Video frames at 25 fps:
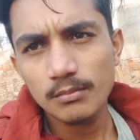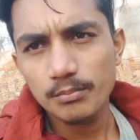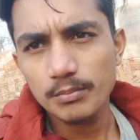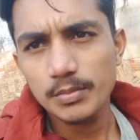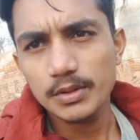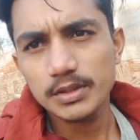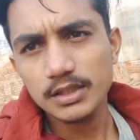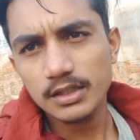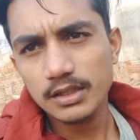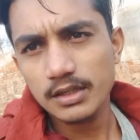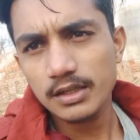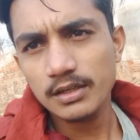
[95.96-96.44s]

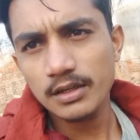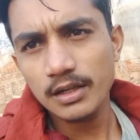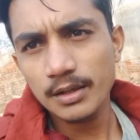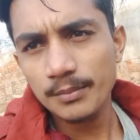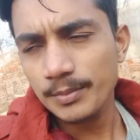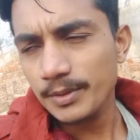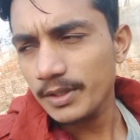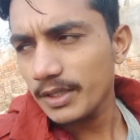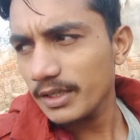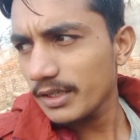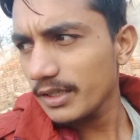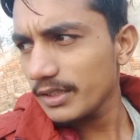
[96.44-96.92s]
पता करना ही
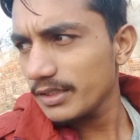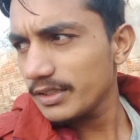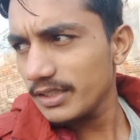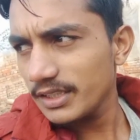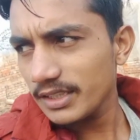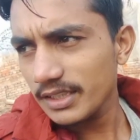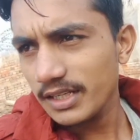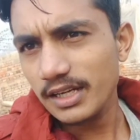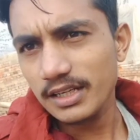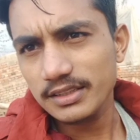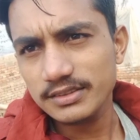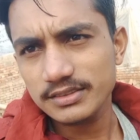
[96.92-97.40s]
पड़ेगा ये
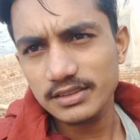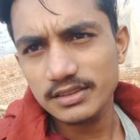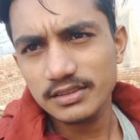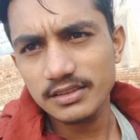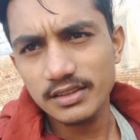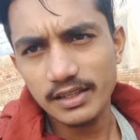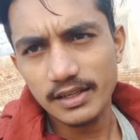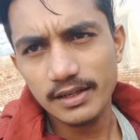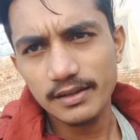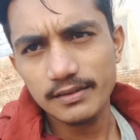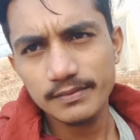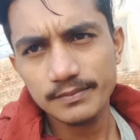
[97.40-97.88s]
क्या चीज़
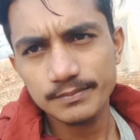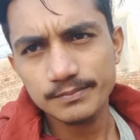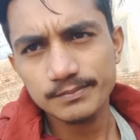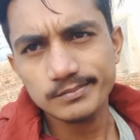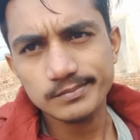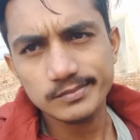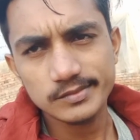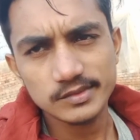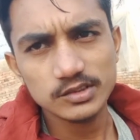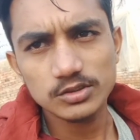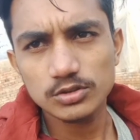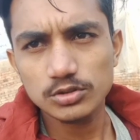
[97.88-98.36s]
है
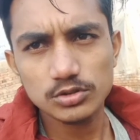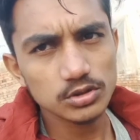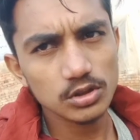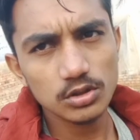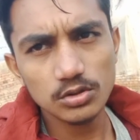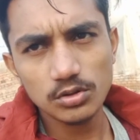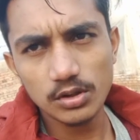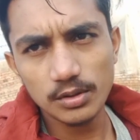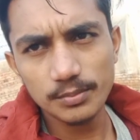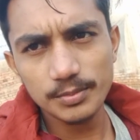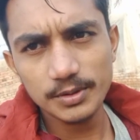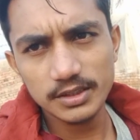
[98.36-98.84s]

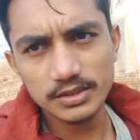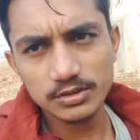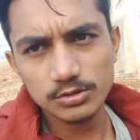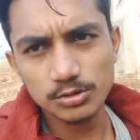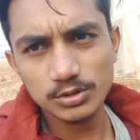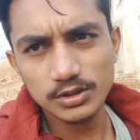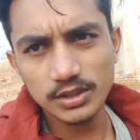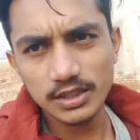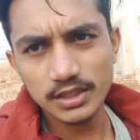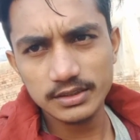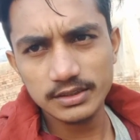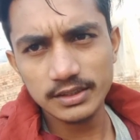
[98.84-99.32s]
चलो अभी इसको
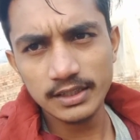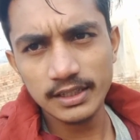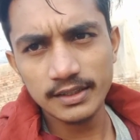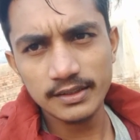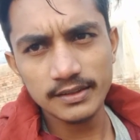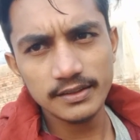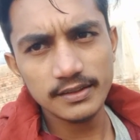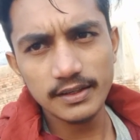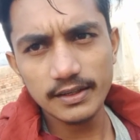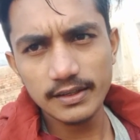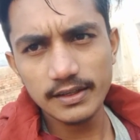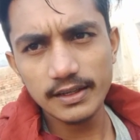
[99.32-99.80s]
देखते हैं कि
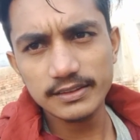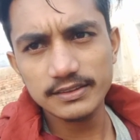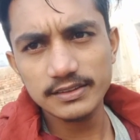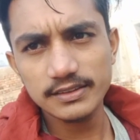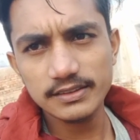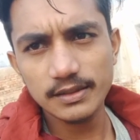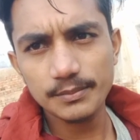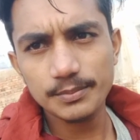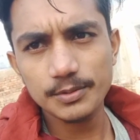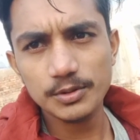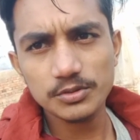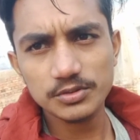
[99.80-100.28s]
ये क्या चीज़
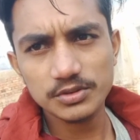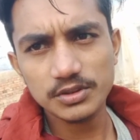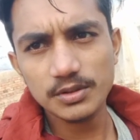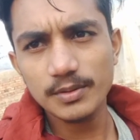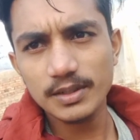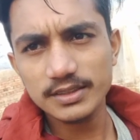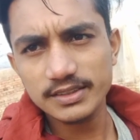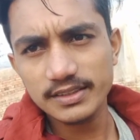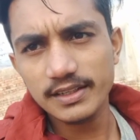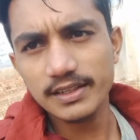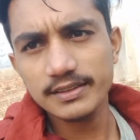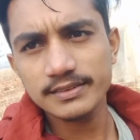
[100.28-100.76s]
है फिर उसके
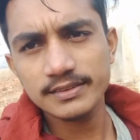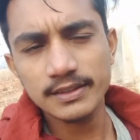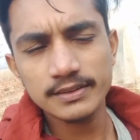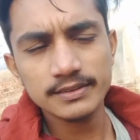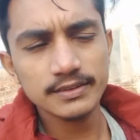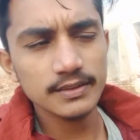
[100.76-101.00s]
बाद चलाते हैं